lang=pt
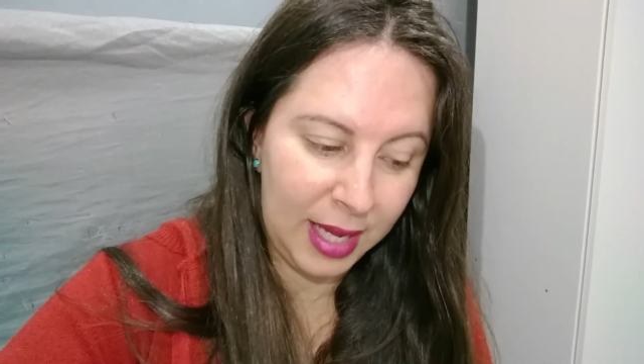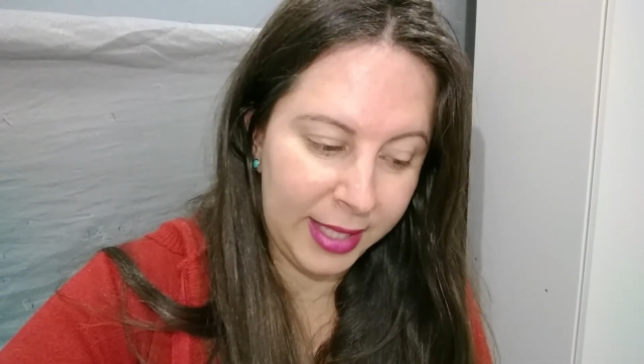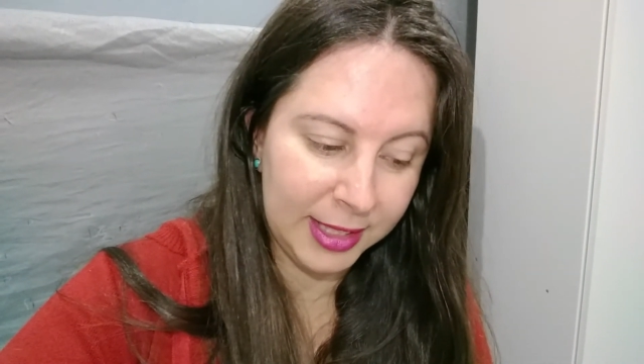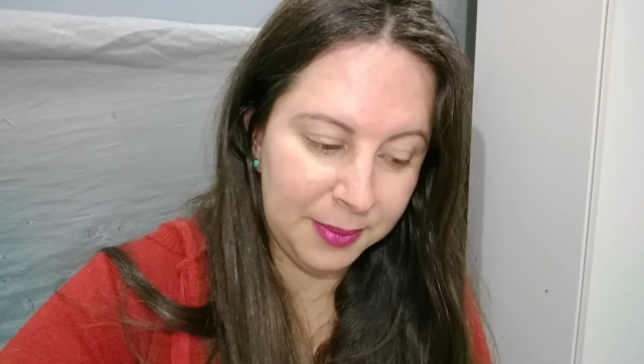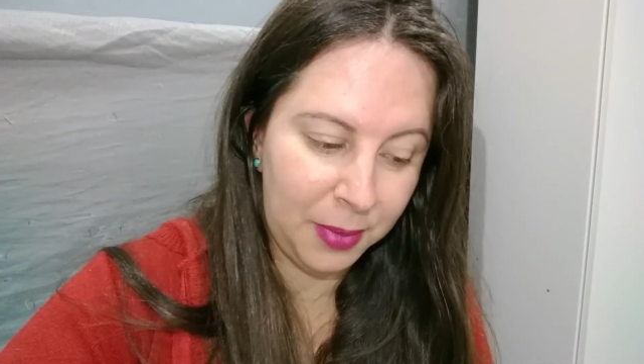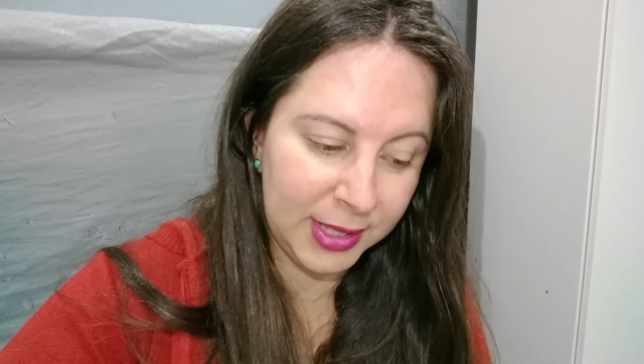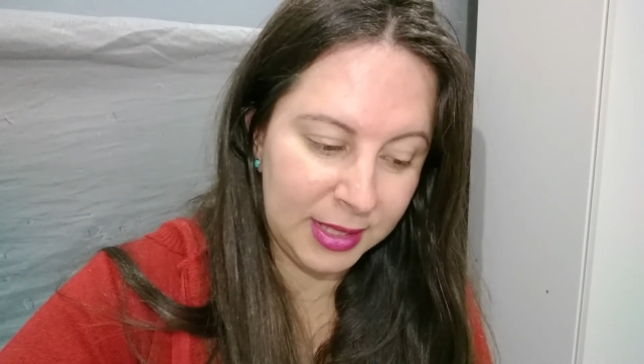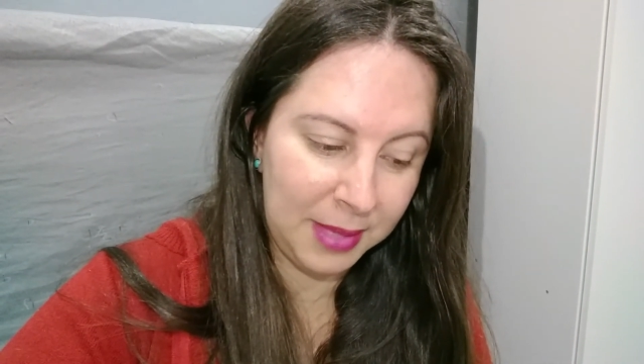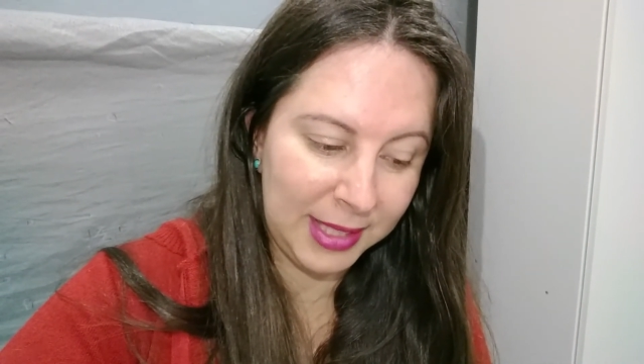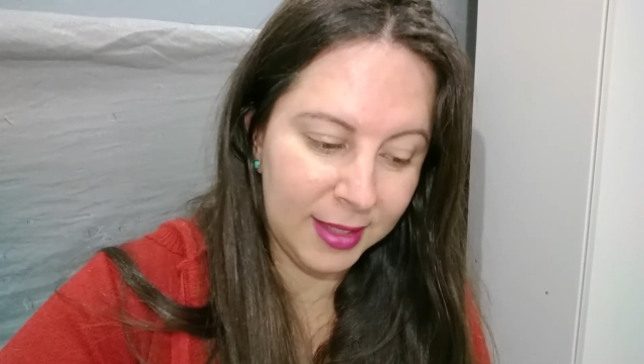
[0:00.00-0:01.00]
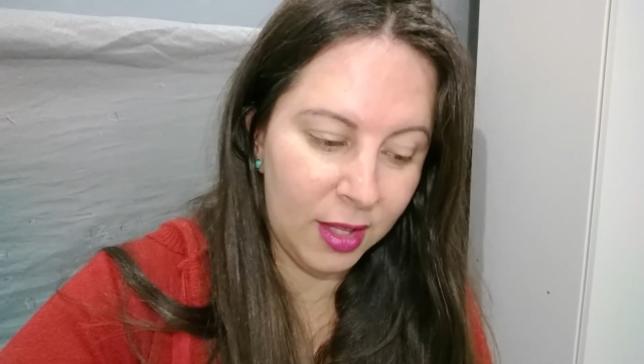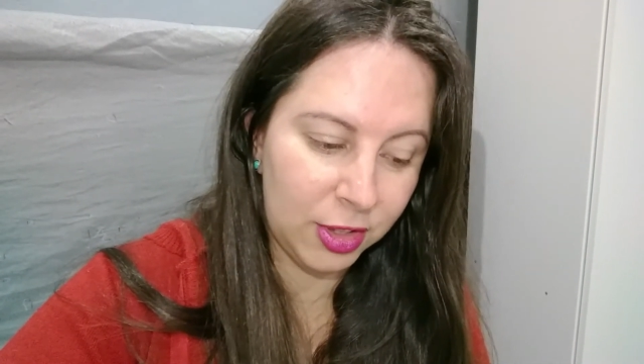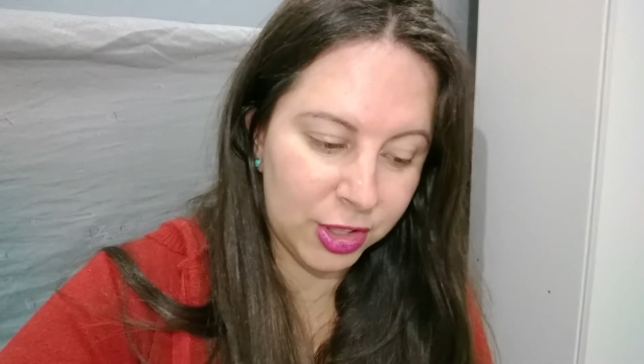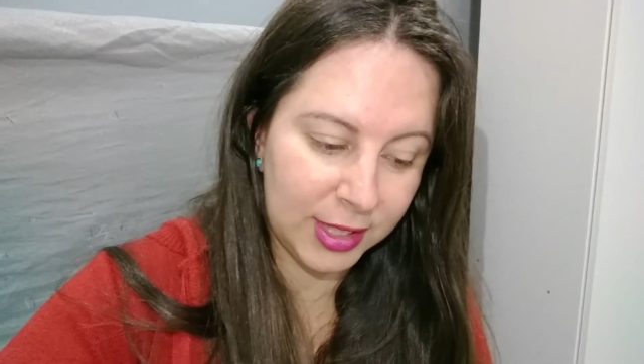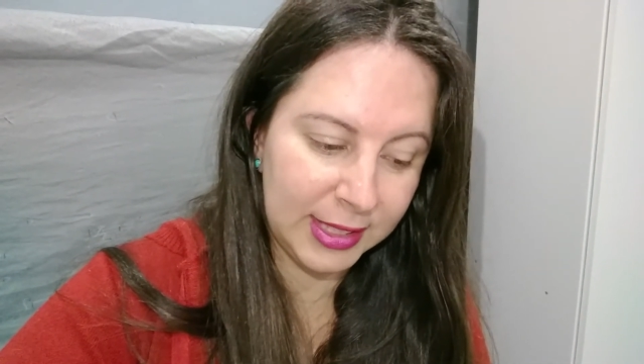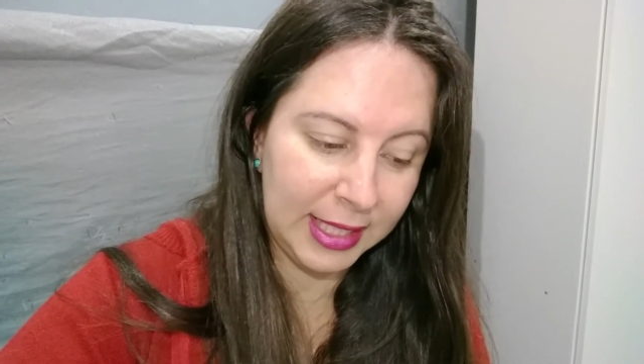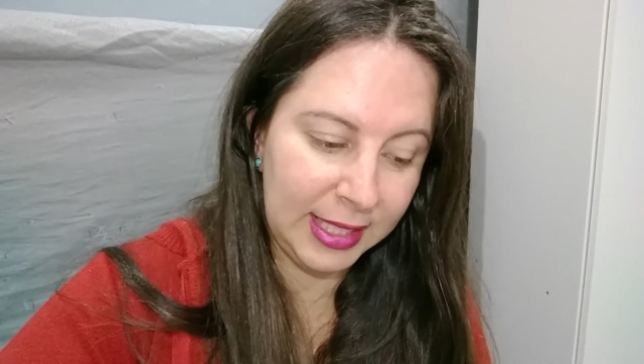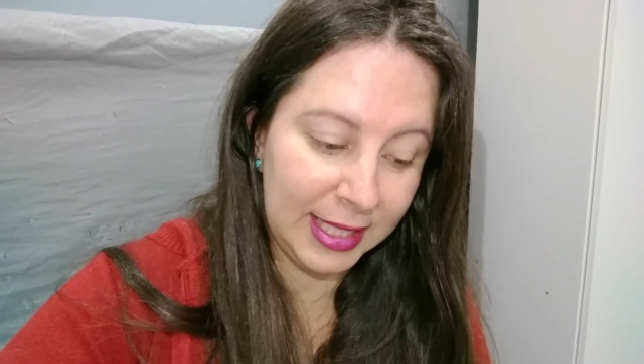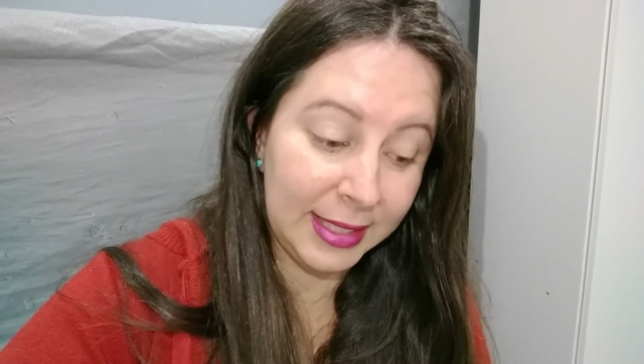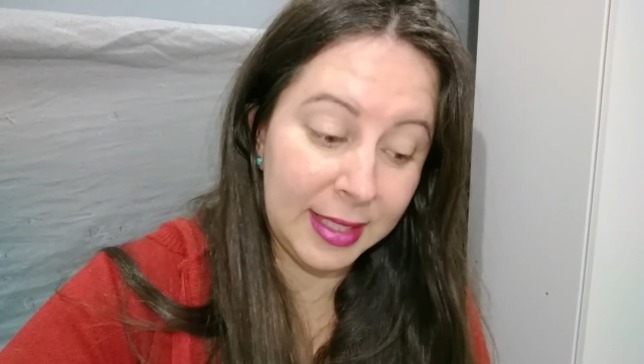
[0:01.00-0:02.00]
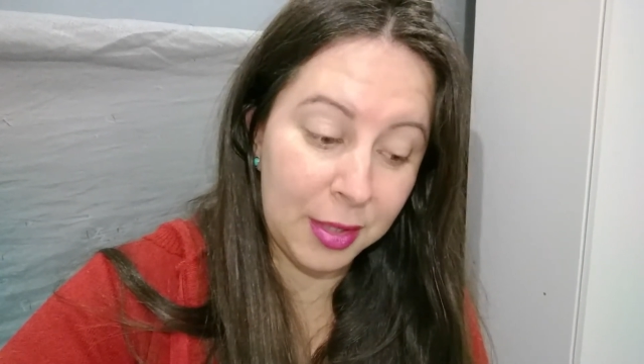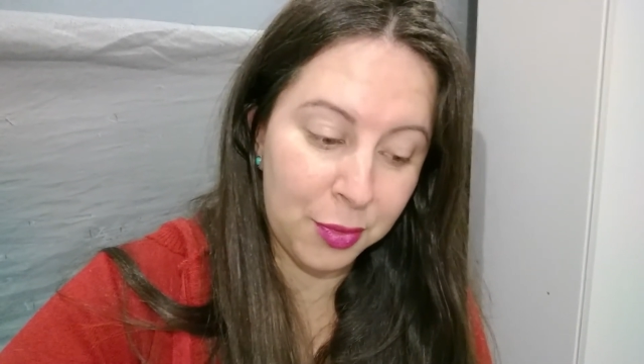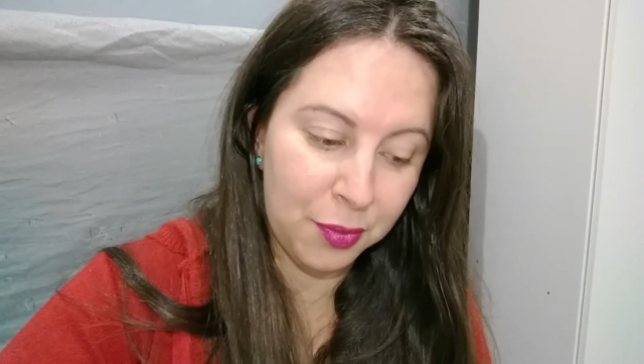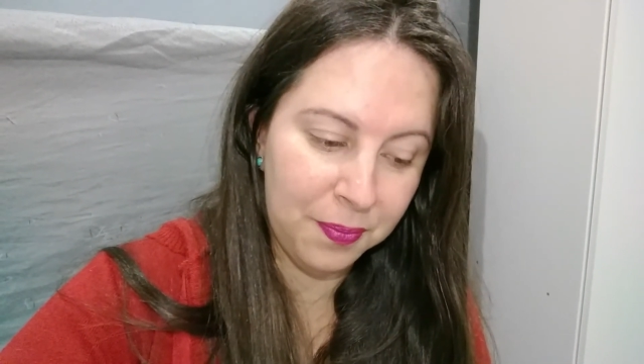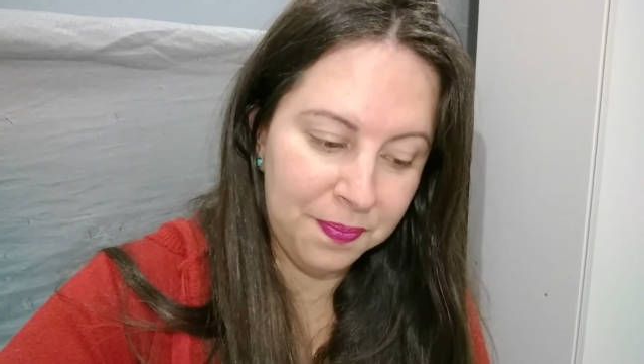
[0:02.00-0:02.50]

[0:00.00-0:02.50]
a resposta mais lógica seria não.